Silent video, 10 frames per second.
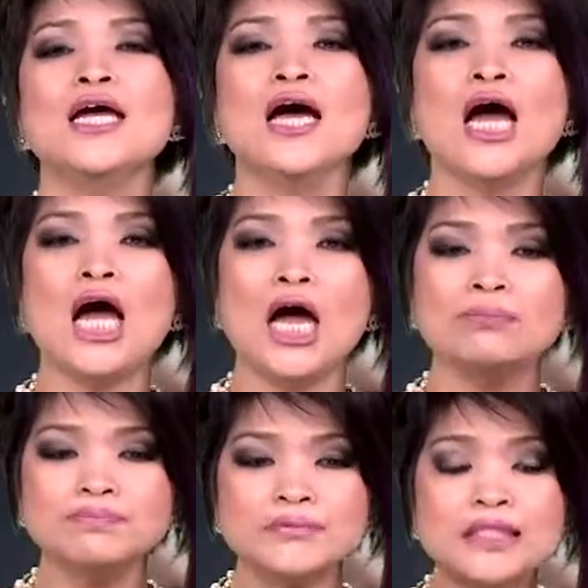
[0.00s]

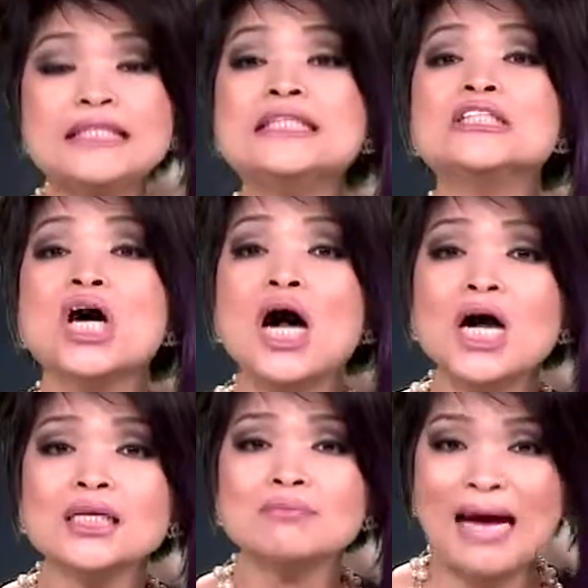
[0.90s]
um, cái detox
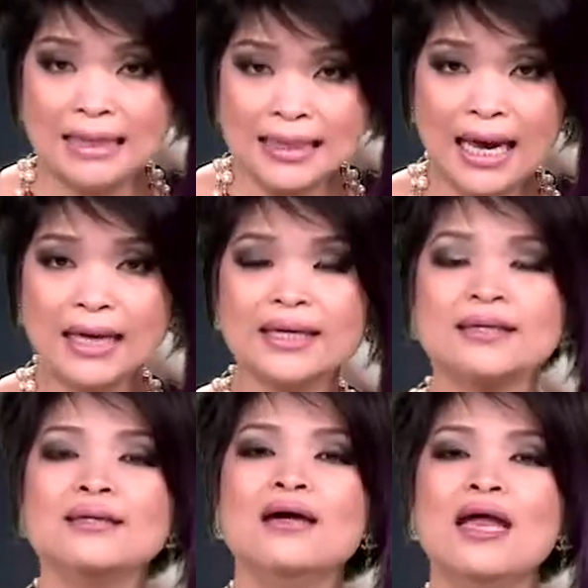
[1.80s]
7
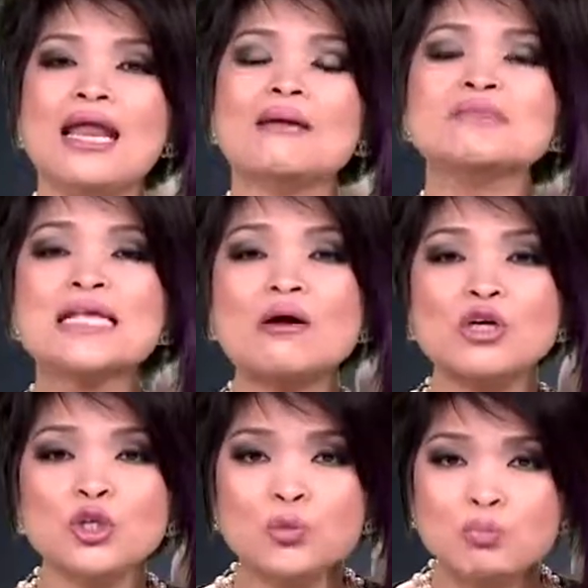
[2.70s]
ngày làm sao
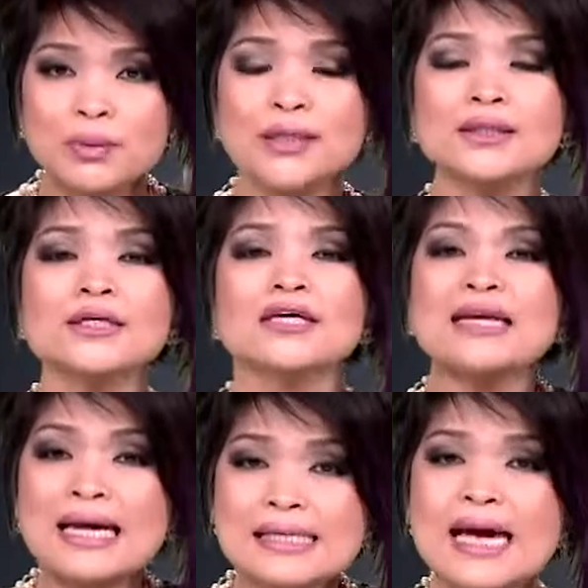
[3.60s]
để cho mình
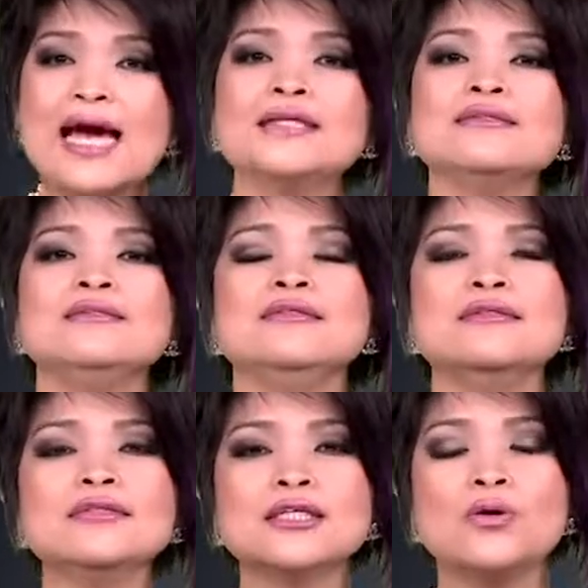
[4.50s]
đẩy hết
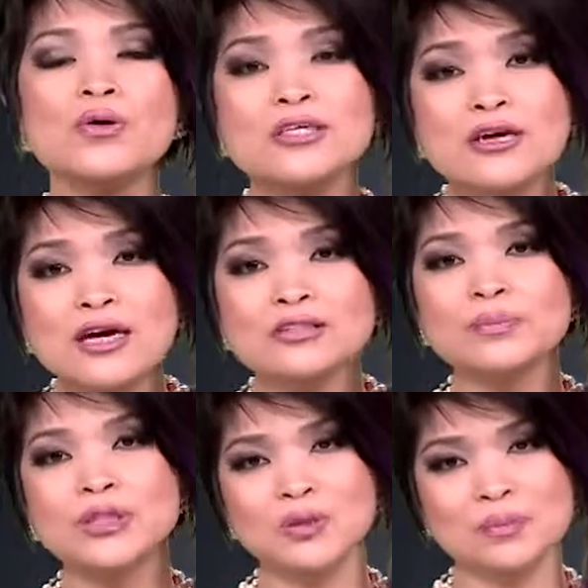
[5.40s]
những cái đồ dơ
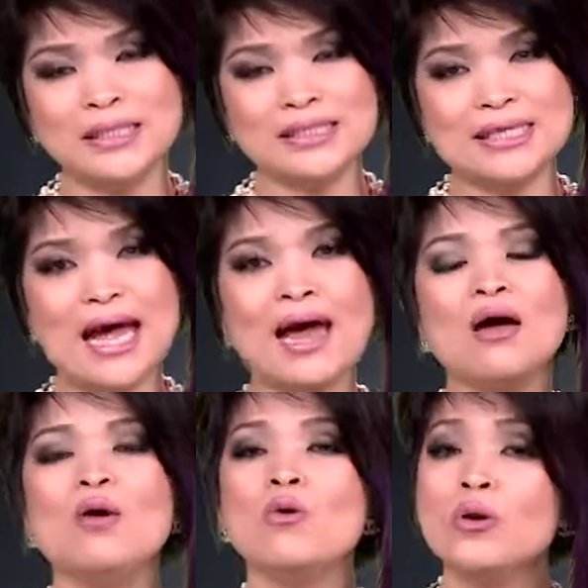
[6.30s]
trong người của mình ra
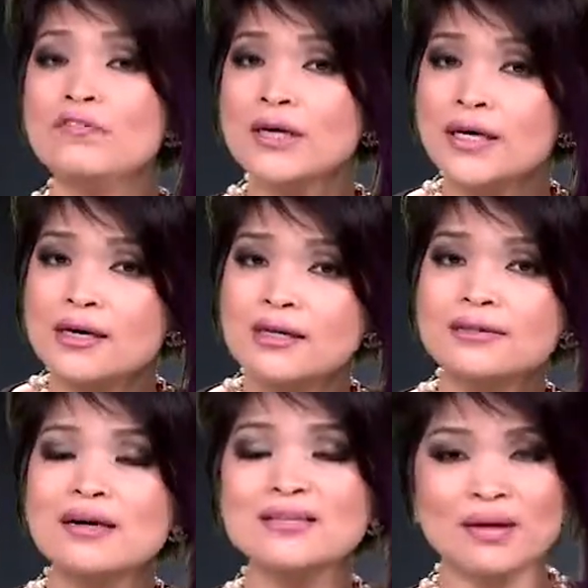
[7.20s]
quý vị ơi
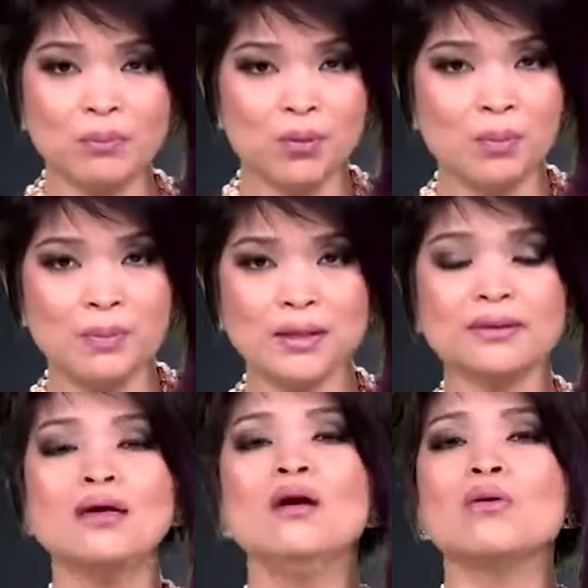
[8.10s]
đời sống của
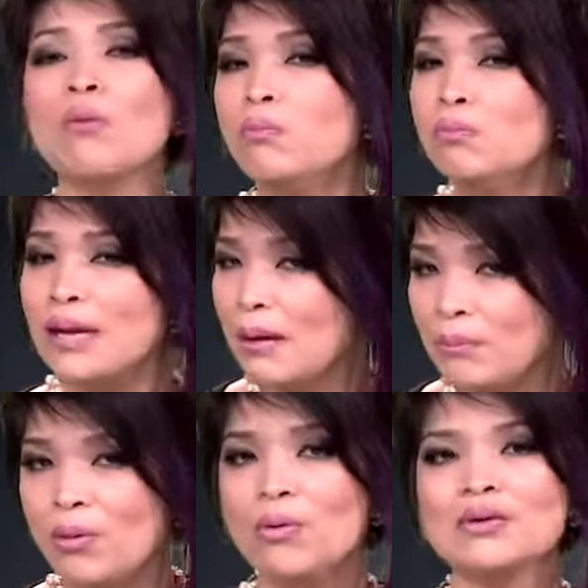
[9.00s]
mình cũng là
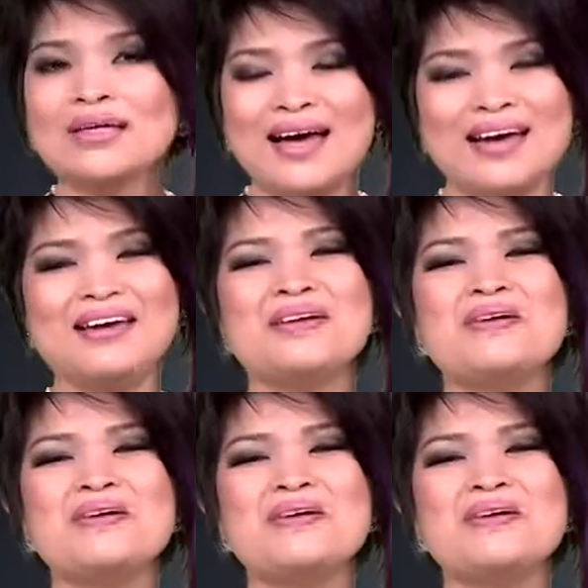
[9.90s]
một cái